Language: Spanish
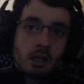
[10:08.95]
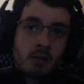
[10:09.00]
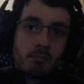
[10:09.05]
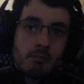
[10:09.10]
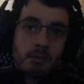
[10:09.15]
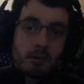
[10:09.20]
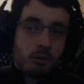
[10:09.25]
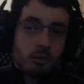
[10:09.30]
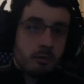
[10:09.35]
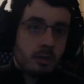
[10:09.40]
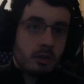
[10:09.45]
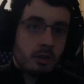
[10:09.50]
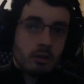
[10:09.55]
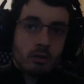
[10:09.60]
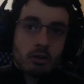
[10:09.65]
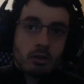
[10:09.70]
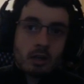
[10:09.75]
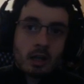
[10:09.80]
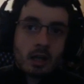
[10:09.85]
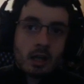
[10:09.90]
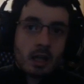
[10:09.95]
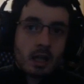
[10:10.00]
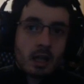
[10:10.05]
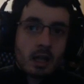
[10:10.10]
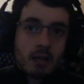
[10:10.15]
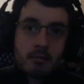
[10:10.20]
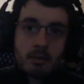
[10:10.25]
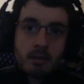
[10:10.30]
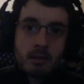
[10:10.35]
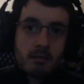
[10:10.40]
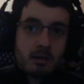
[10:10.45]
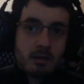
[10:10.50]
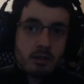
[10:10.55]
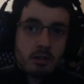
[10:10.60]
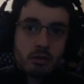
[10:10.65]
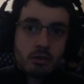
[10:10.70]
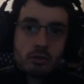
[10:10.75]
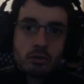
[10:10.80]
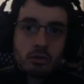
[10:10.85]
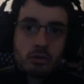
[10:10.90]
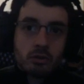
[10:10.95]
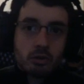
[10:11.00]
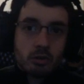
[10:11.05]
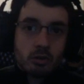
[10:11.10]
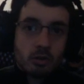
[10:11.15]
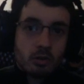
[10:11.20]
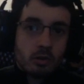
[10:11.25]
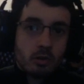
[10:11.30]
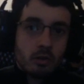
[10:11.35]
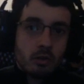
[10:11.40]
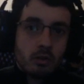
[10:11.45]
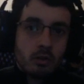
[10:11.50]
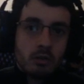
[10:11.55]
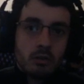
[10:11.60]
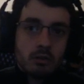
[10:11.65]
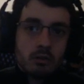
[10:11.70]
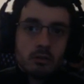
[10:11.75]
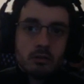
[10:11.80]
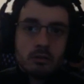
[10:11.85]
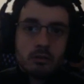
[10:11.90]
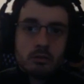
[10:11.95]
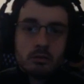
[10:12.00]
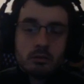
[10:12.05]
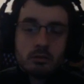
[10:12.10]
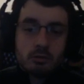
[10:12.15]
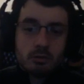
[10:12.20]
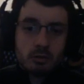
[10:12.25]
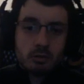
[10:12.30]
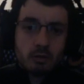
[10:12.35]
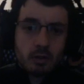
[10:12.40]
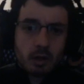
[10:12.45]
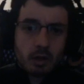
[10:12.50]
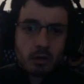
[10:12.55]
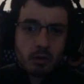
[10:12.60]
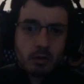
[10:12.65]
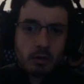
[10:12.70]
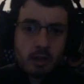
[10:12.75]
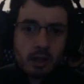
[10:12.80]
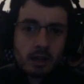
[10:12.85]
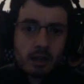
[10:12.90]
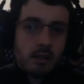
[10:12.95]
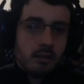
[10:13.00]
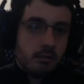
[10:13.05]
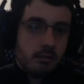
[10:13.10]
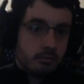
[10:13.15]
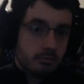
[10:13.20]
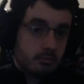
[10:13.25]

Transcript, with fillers: impacto meteorodeada, big one shoot o, o arco ceal.